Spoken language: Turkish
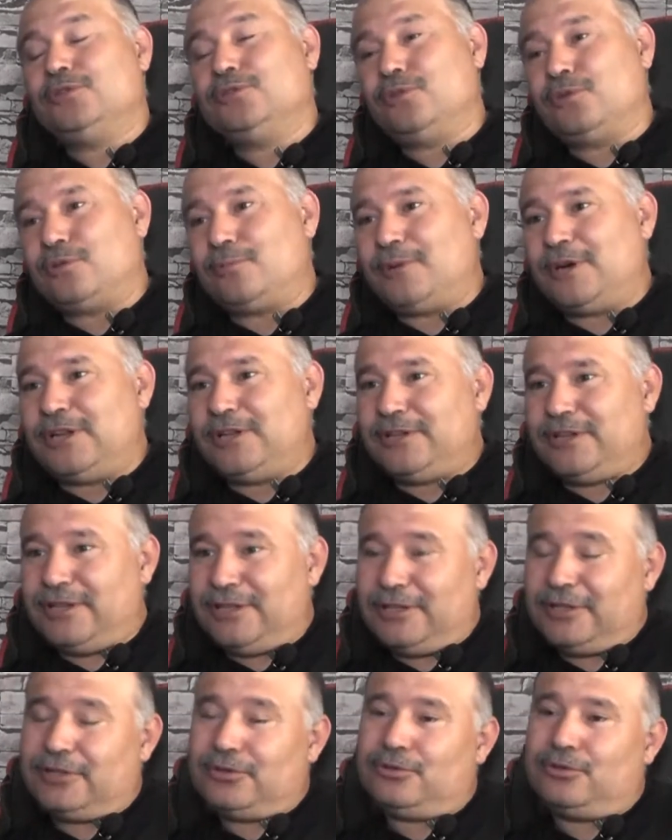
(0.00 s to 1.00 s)

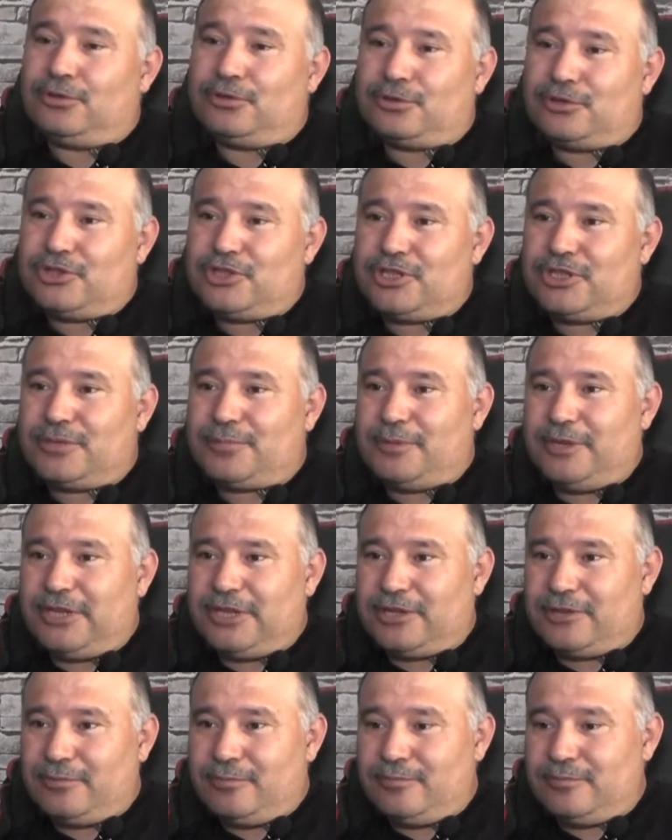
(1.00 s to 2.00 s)
Normalde 4 kişilik bir
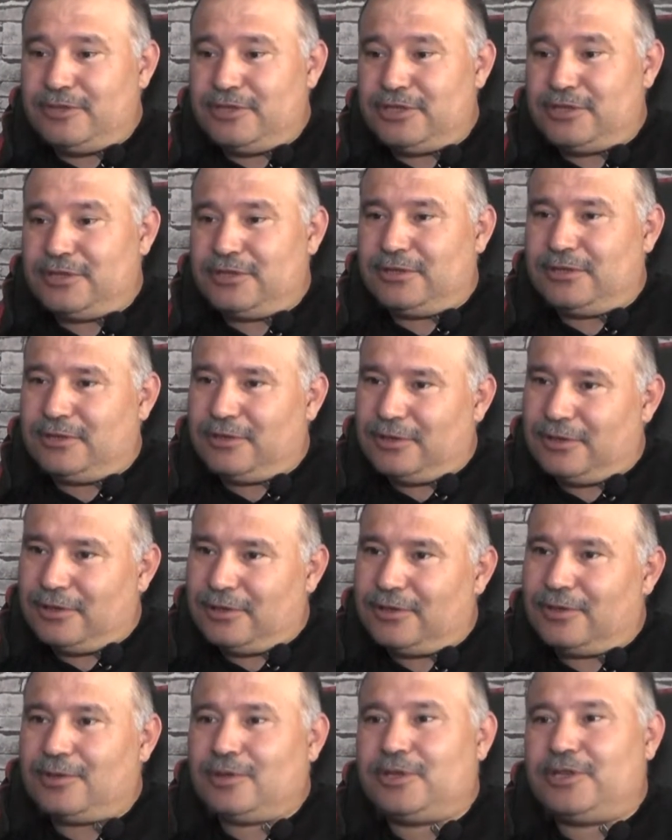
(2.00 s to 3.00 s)
ekibimiz
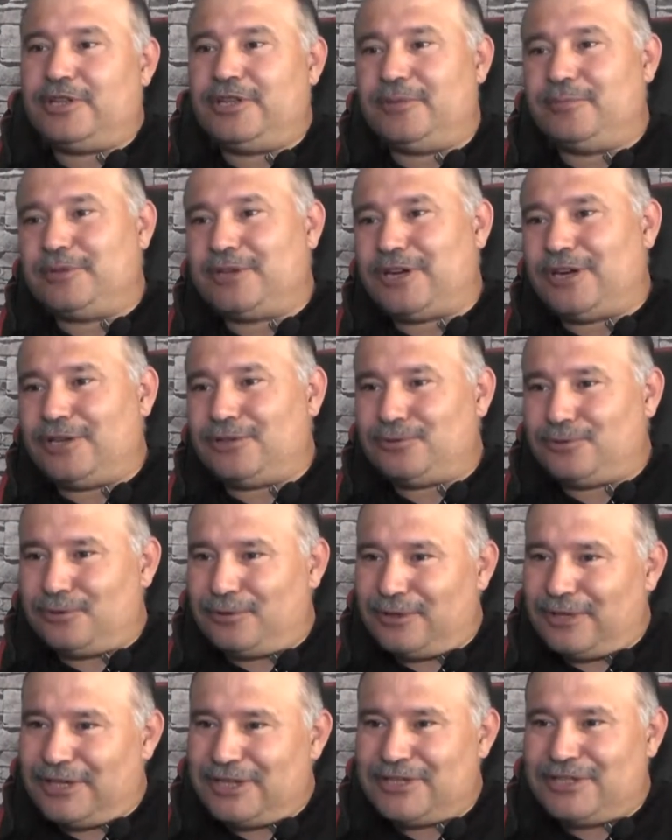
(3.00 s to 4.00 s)
kemik kadro
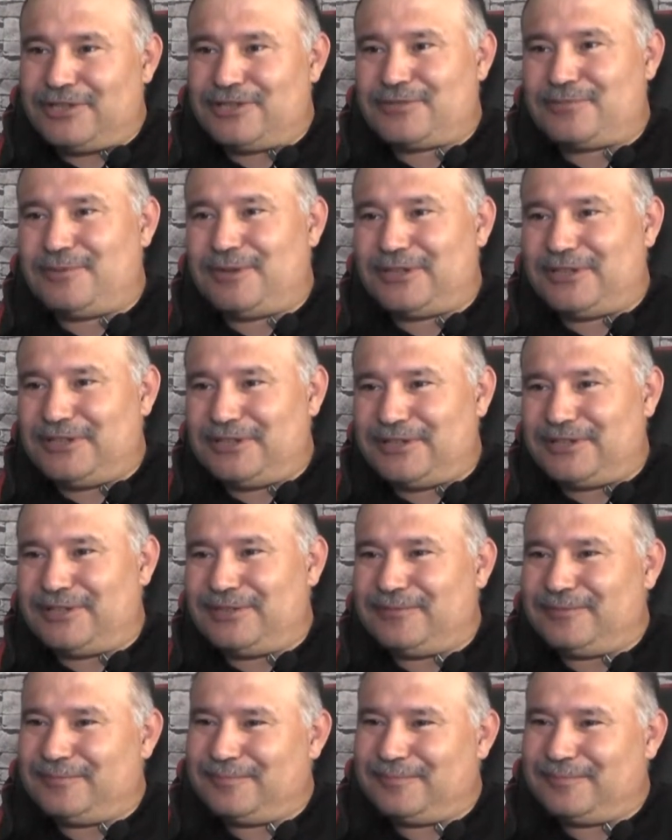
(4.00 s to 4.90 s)
olarak çalışmaktadır.